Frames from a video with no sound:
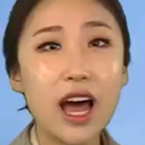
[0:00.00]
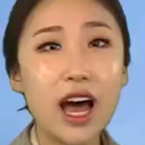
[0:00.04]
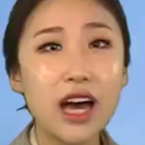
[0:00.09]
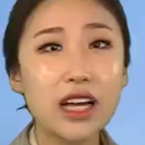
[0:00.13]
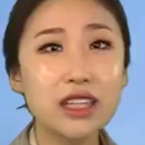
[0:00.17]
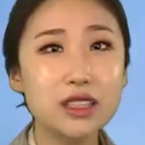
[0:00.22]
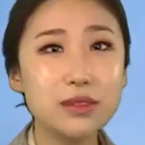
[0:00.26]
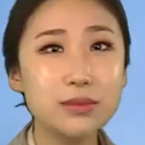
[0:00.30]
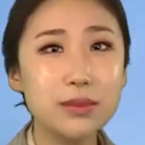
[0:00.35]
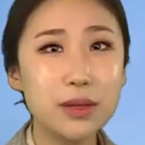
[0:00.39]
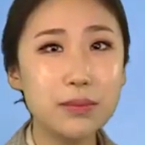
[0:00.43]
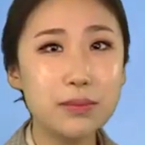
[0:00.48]

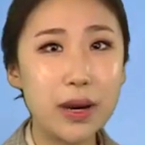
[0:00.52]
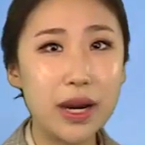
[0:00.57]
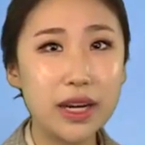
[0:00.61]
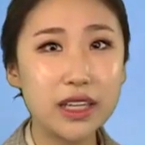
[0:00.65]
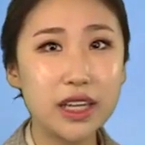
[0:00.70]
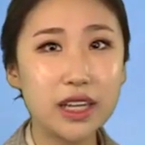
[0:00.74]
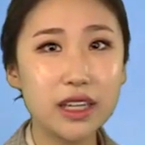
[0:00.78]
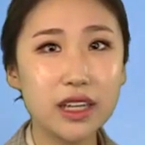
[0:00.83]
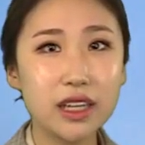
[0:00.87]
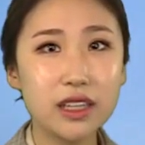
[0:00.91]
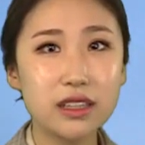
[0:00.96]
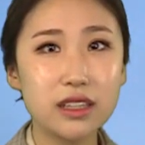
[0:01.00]
하지만
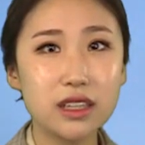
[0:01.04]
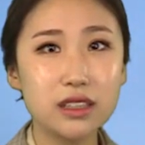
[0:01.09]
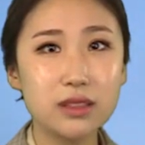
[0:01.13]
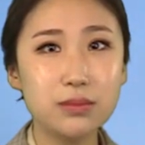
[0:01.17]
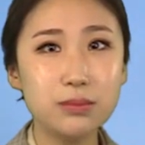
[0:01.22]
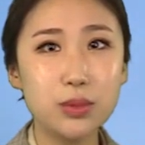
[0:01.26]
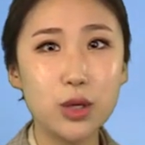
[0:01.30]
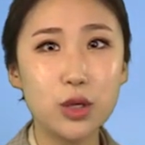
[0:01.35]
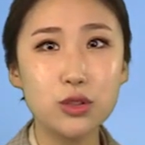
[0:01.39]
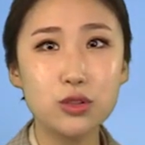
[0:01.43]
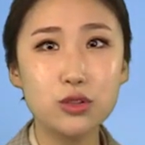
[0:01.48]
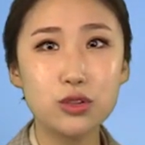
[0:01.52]
방향에 따른
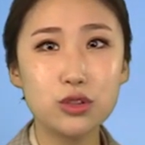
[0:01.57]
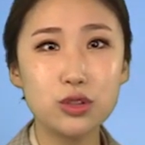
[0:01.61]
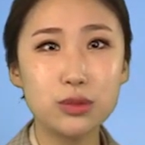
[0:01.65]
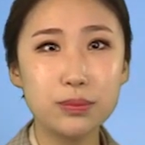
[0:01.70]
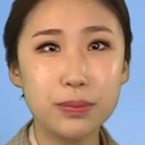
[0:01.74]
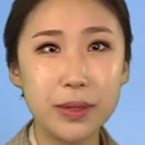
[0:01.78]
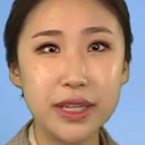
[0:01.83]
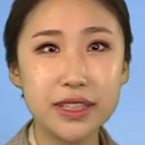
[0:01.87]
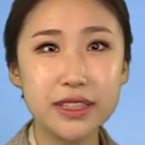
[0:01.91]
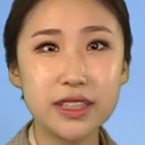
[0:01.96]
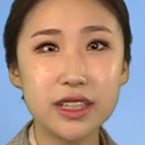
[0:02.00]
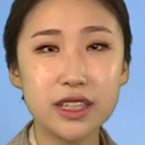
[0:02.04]
변수를
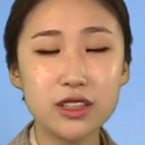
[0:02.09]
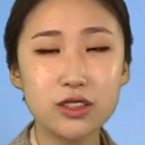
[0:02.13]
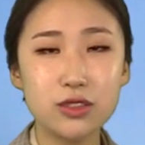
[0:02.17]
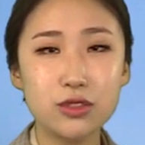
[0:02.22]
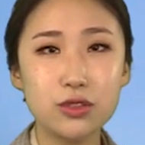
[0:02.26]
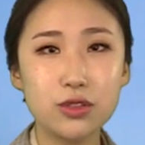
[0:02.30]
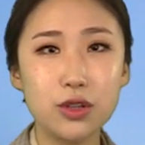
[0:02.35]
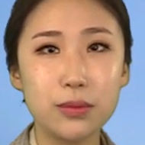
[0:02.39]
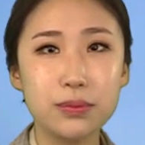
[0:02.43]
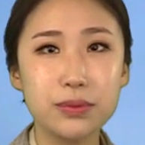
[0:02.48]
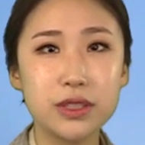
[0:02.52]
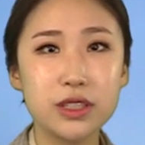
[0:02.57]
배제할 수
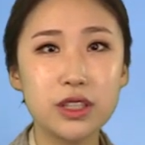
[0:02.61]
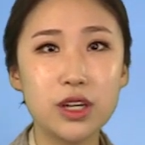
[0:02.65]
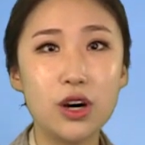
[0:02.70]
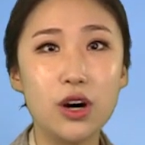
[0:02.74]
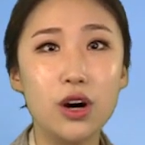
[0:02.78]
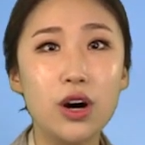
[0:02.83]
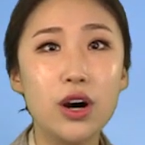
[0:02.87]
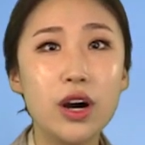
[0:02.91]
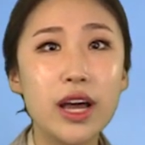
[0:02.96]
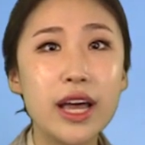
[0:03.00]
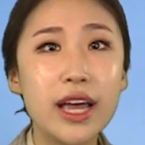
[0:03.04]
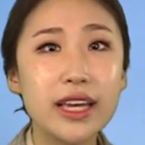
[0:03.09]
없어
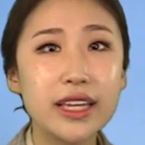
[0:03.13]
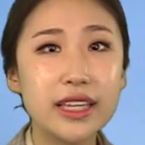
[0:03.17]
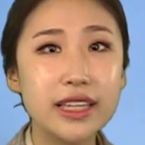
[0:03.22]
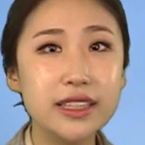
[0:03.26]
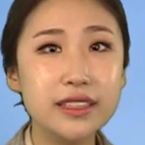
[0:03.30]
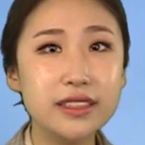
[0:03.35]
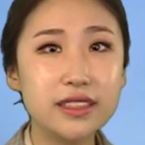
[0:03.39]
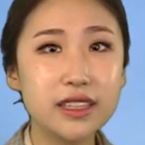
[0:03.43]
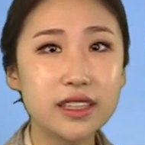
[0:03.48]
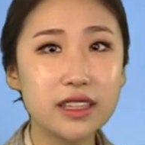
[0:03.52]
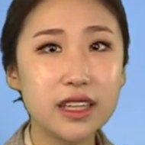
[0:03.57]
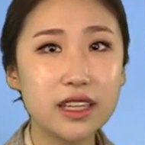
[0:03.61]

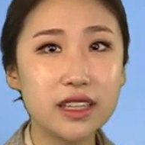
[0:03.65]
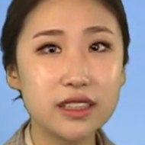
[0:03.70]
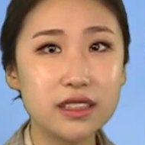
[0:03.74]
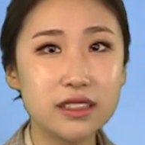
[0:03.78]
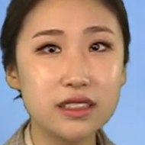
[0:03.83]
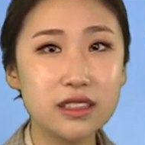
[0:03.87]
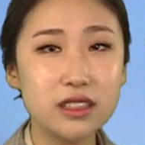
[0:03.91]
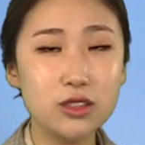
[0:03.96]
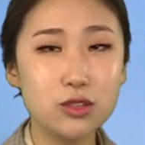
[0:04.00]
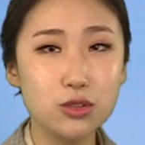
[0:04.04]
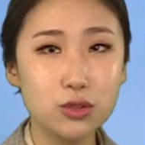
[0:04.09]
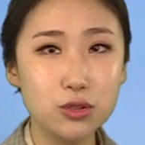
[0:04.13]
긴장의 끈을